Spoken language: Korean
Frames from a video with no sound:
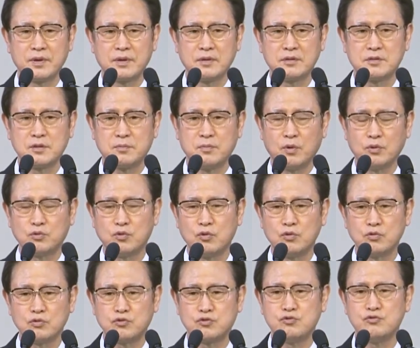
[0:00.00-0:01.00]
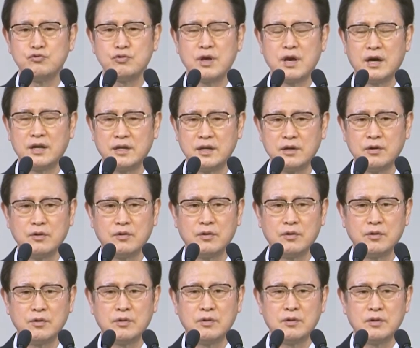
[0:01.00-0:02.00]
이제 보통 추운 게
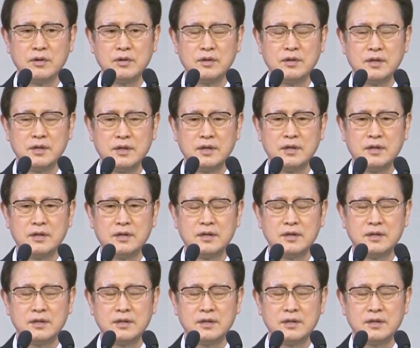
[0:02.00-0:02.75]
아니에요. 예,